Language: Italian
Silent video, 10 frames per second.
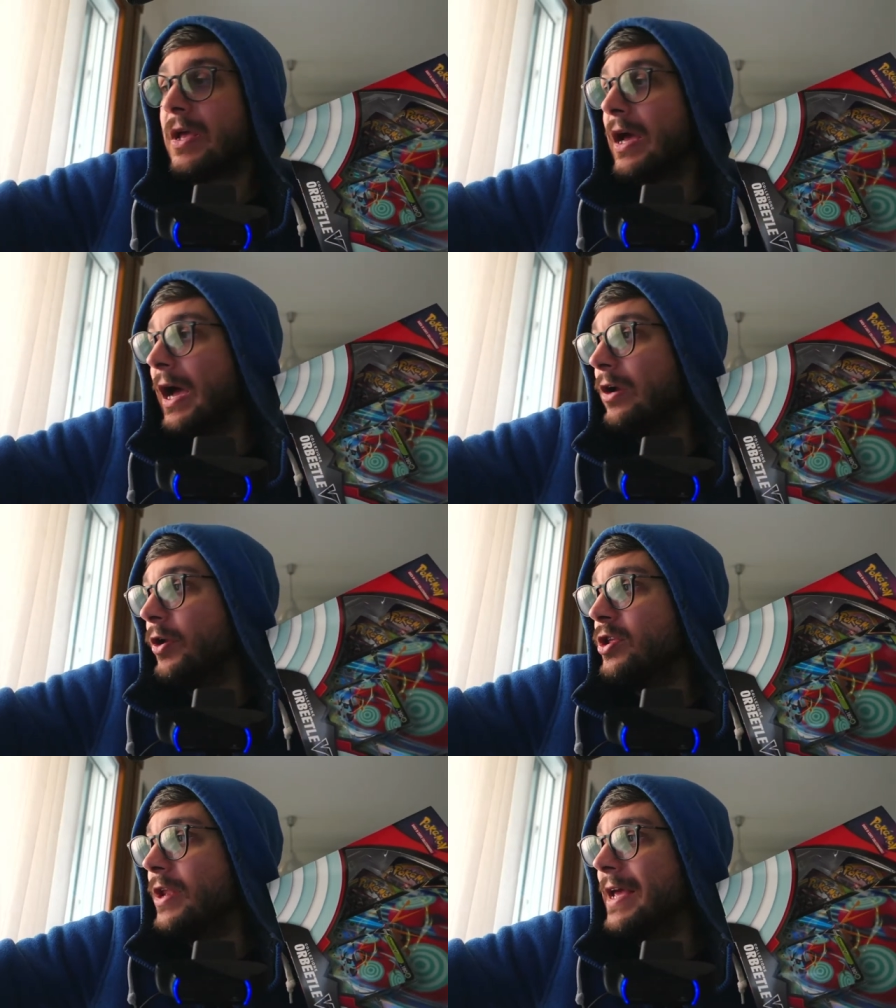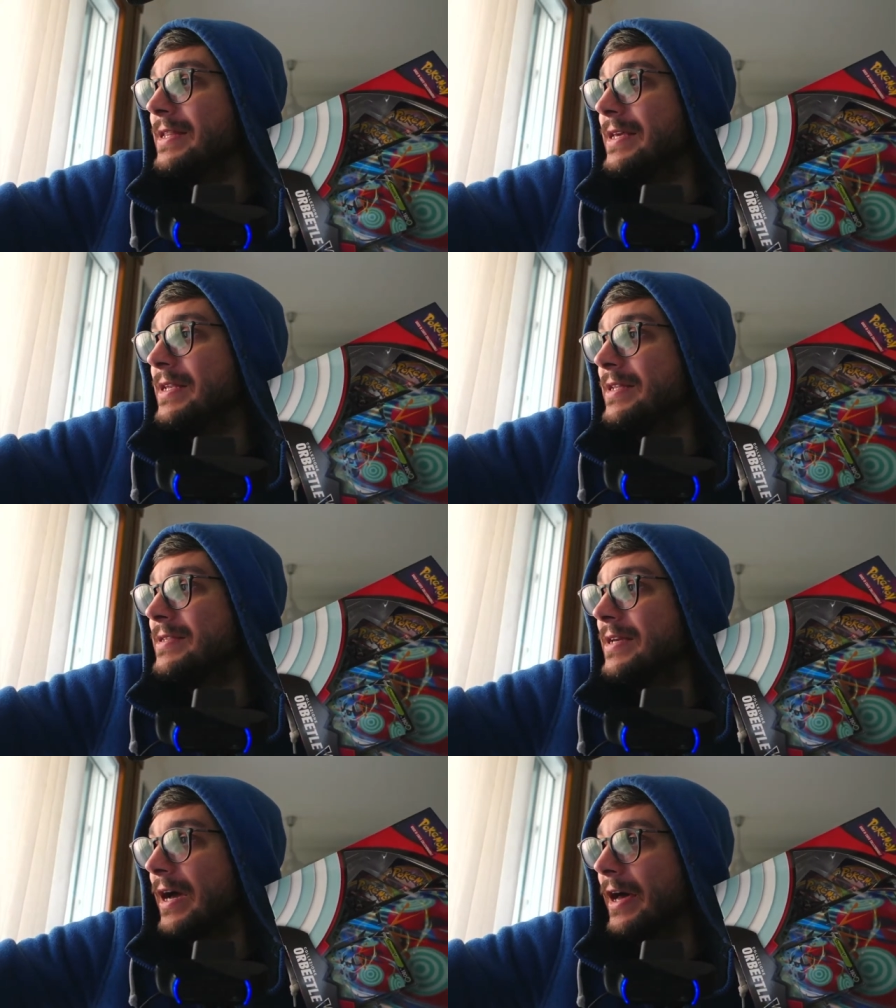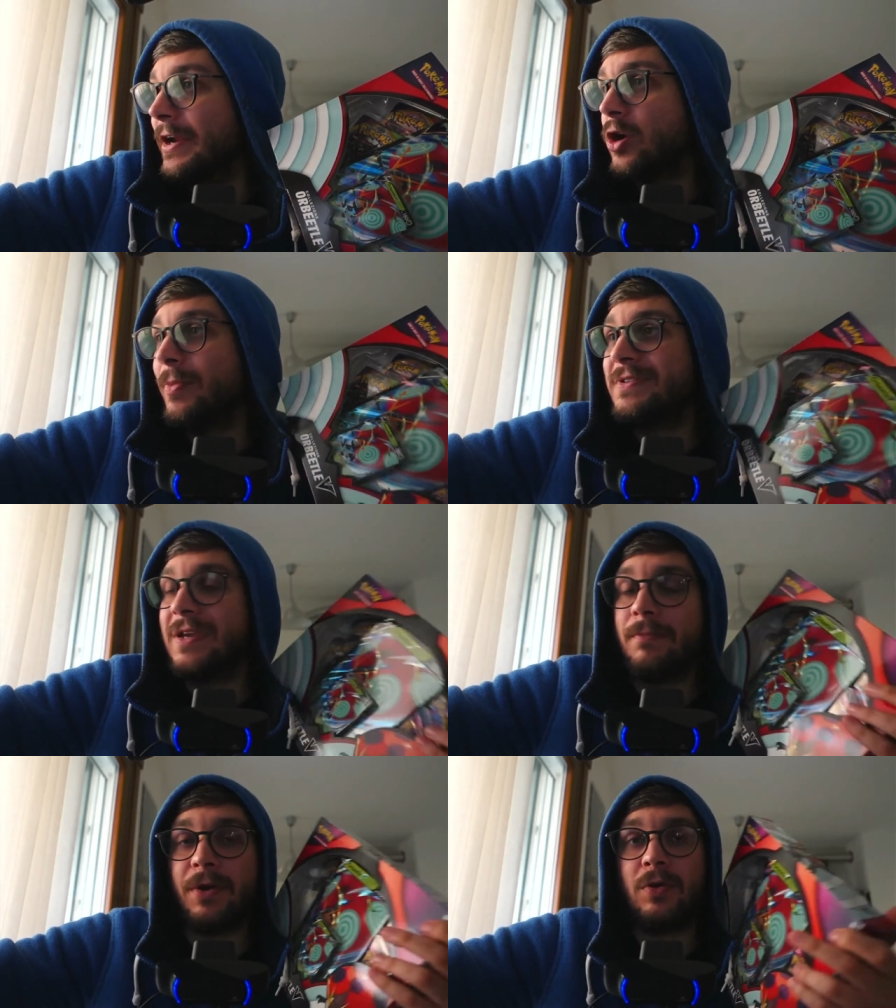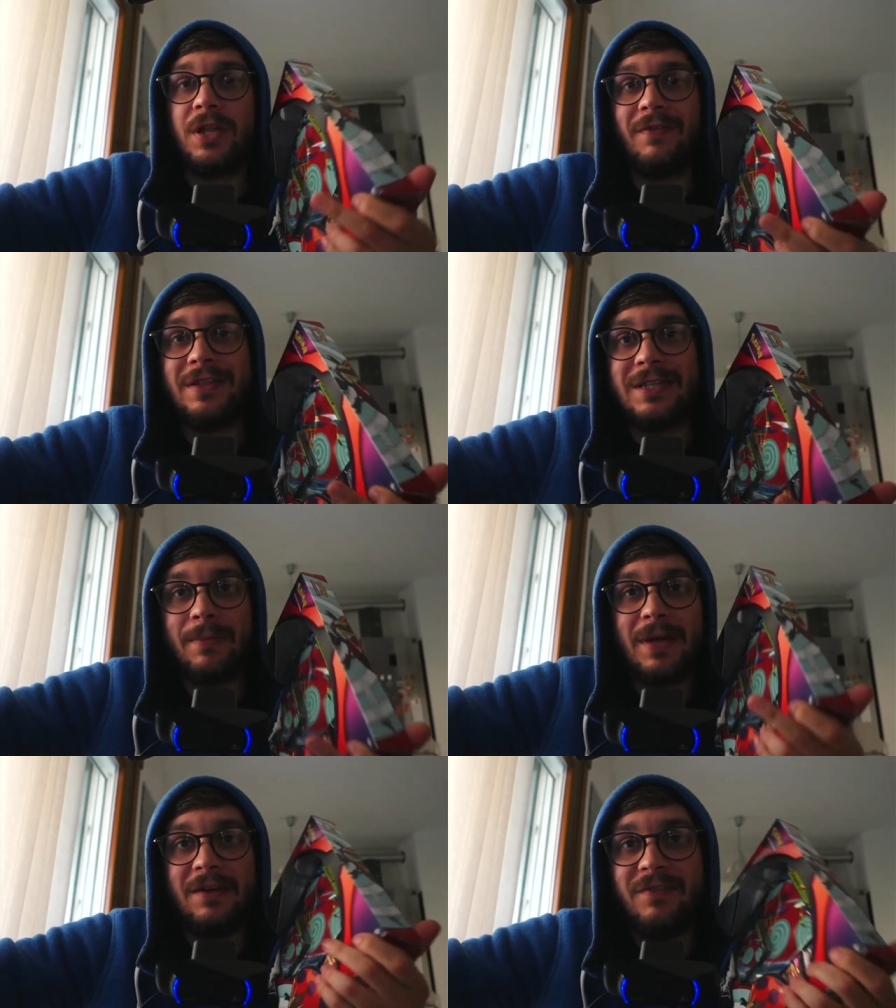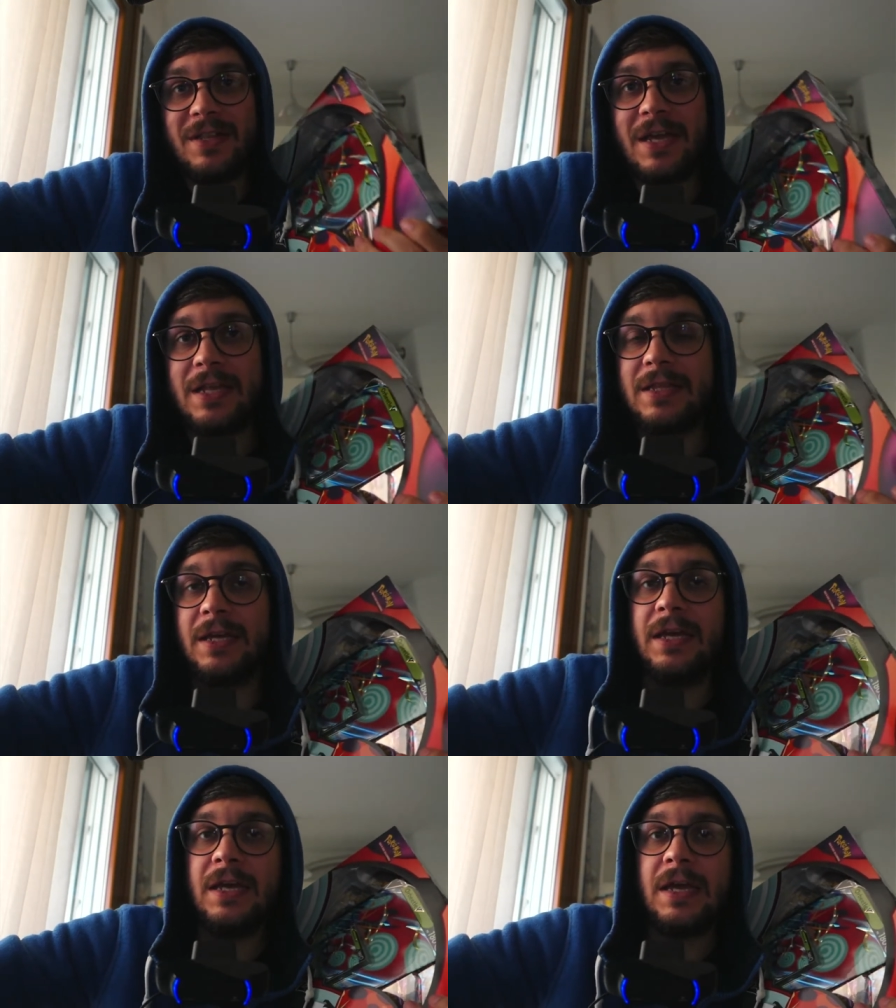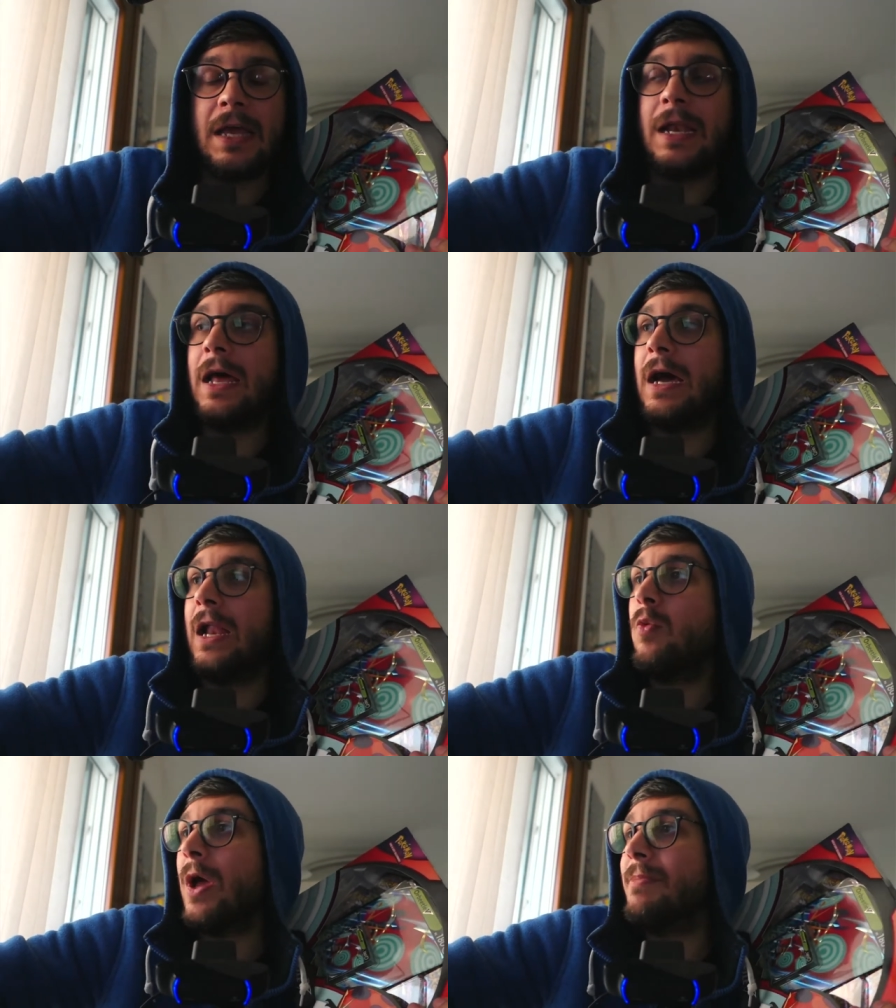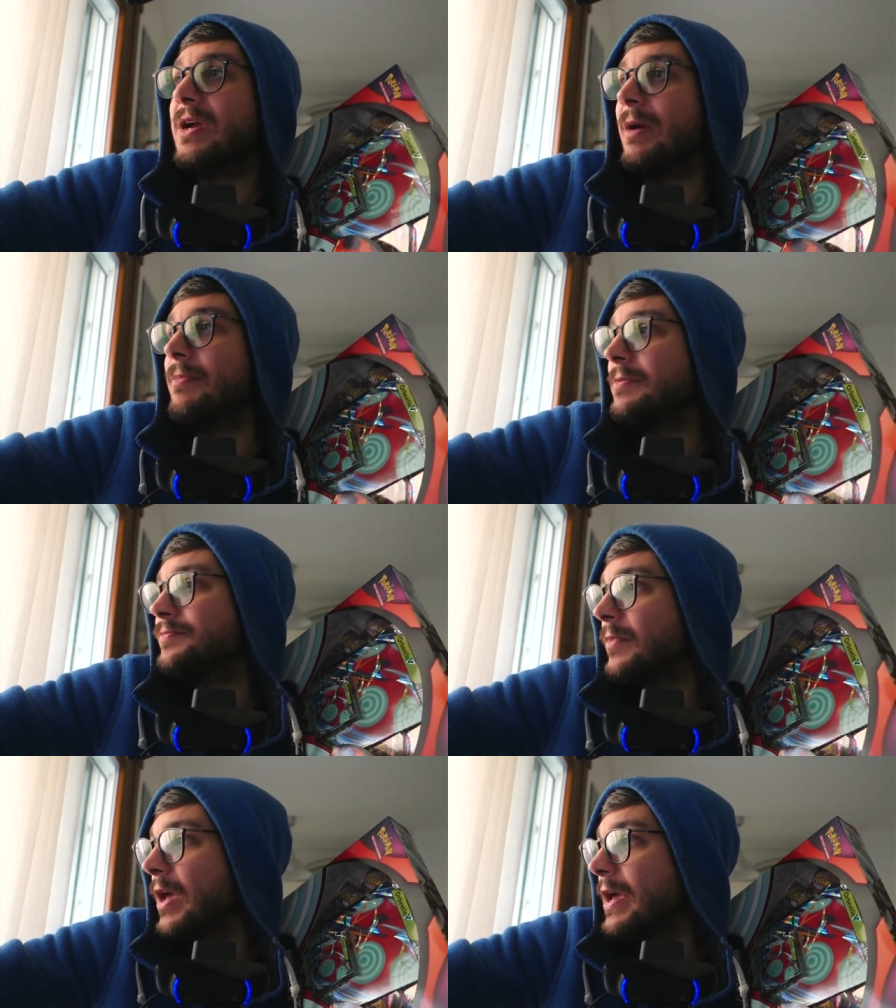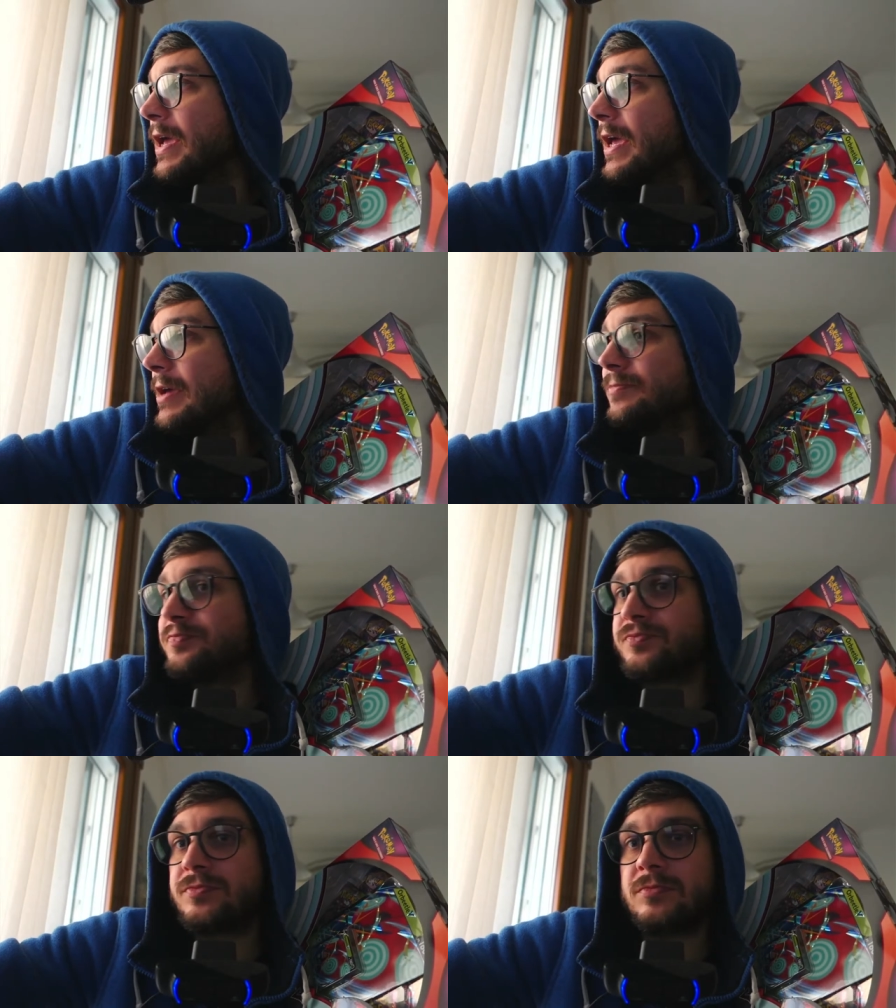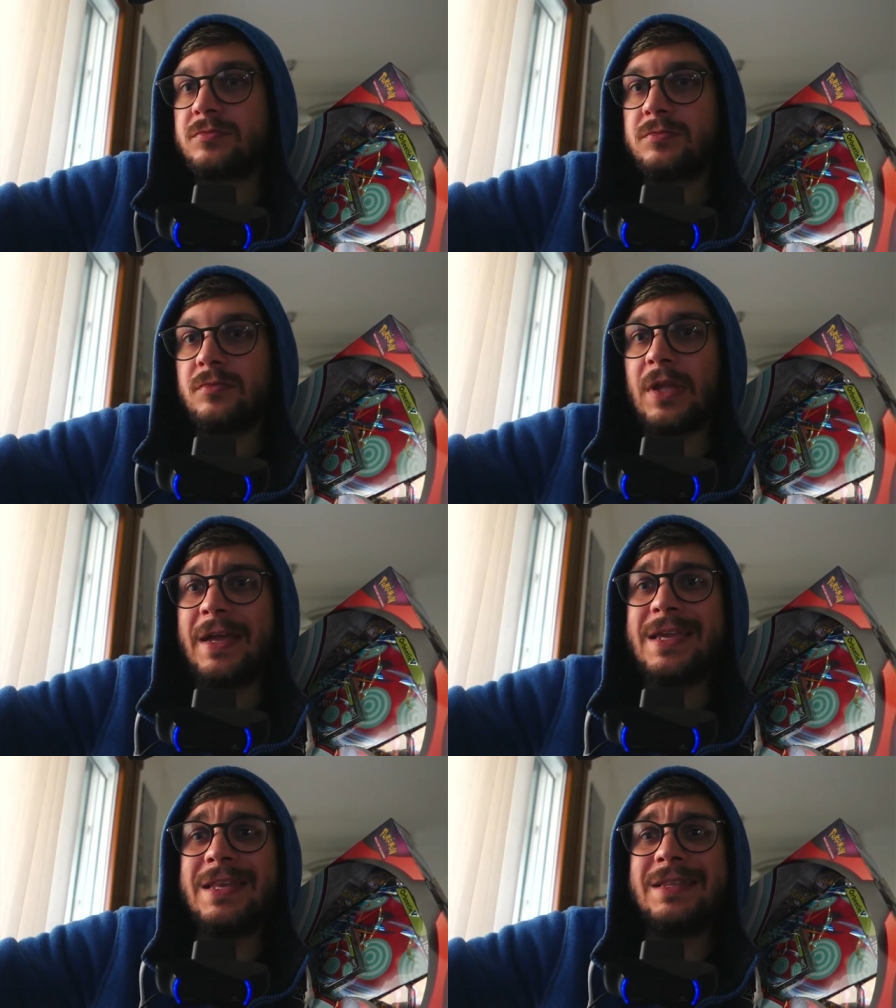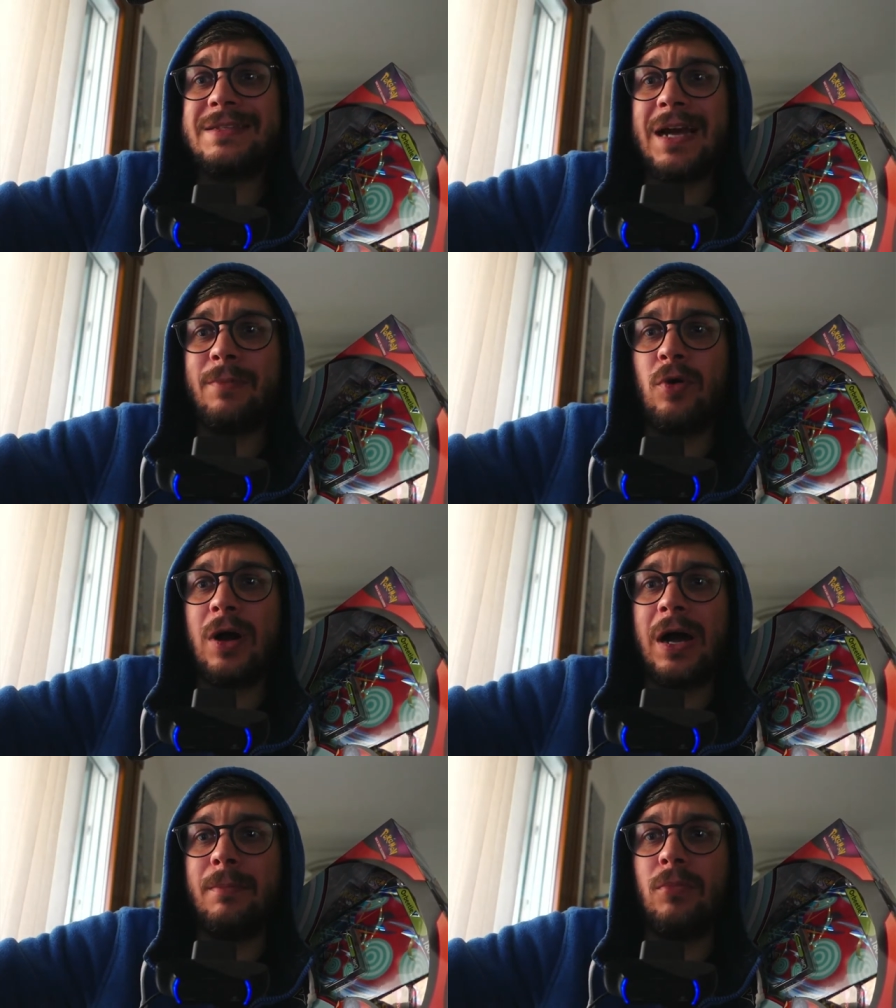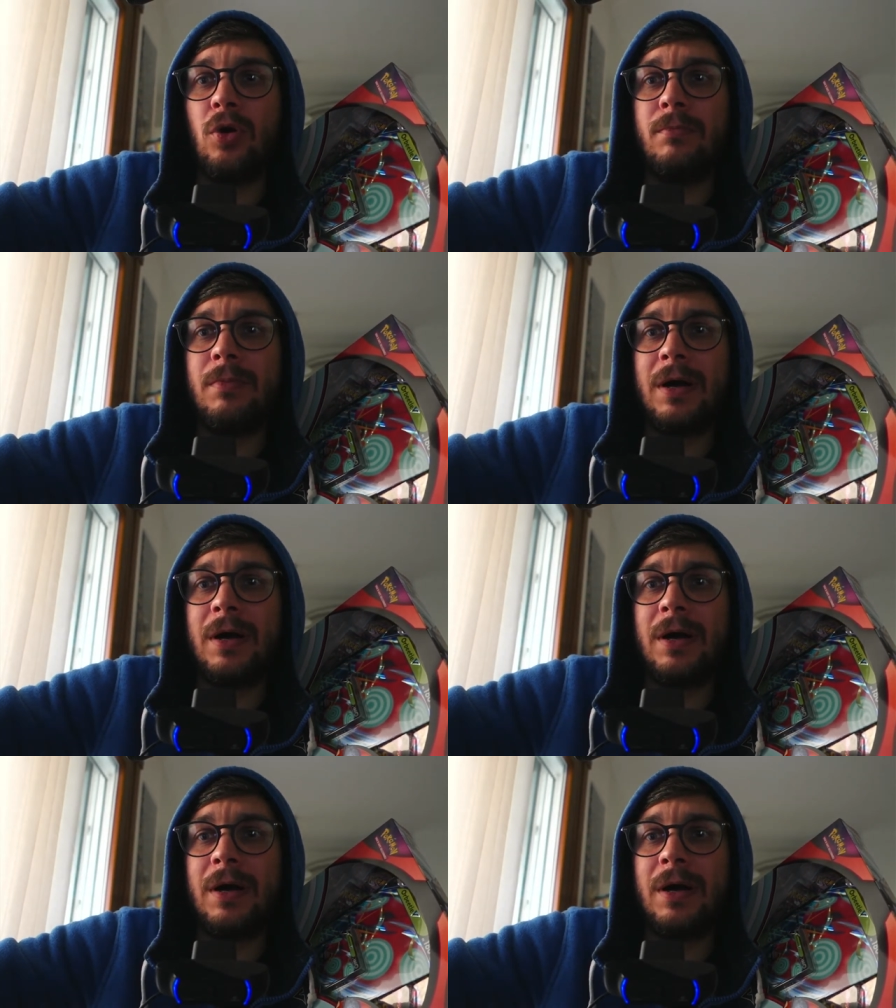Allora io direi di iniziare, come sempre qua davanti a me vedete la, la webcam e iniziamo a bomba.